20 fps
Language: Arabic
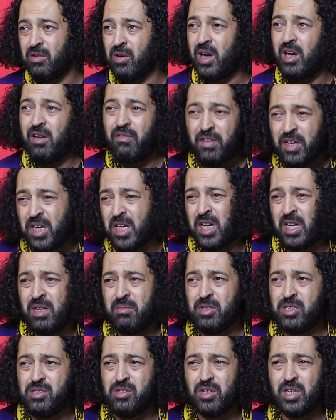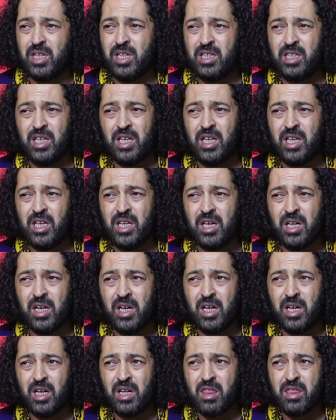وعلى فكره الميديوكريتي هي
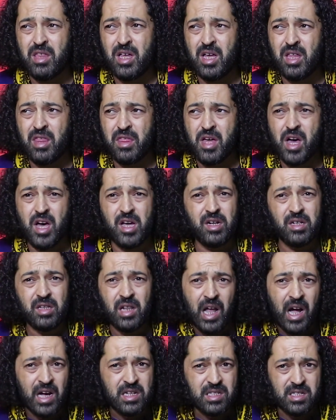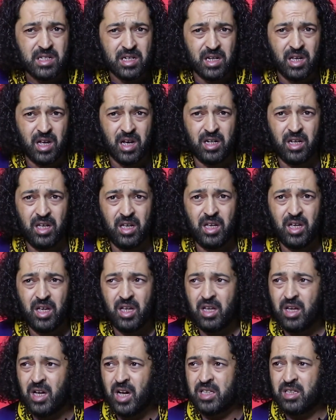ظاهره العصر يعني
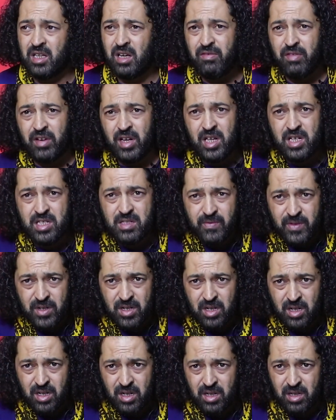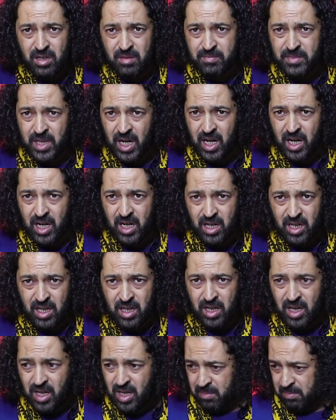حتى الفلاسفه نتاع
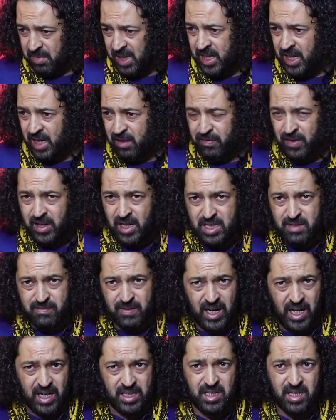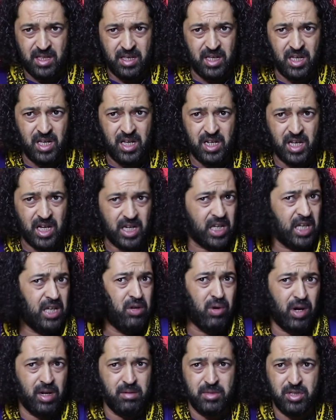معناها الفلاسفه الحداثيين
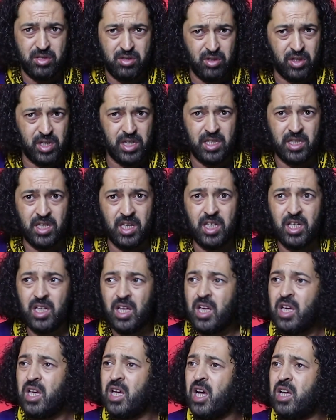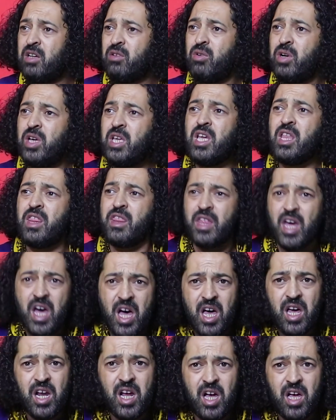يحكيوا على الميديوكريتي انه هي
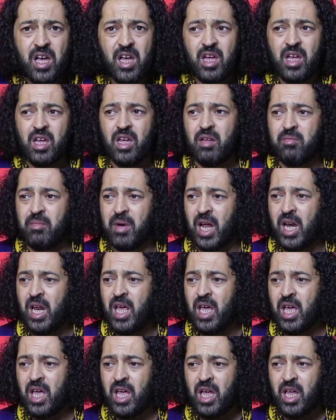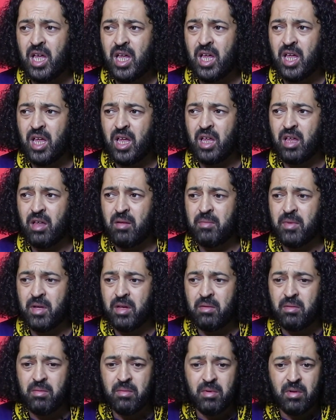ظاهره
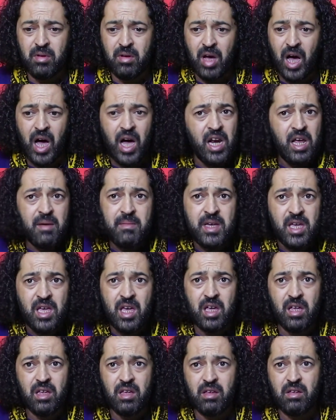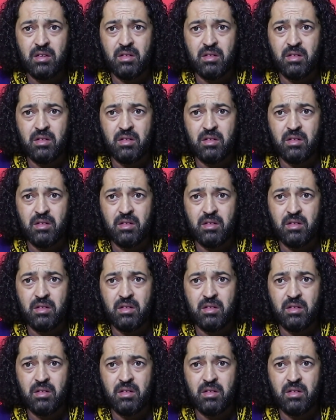معناها عالميه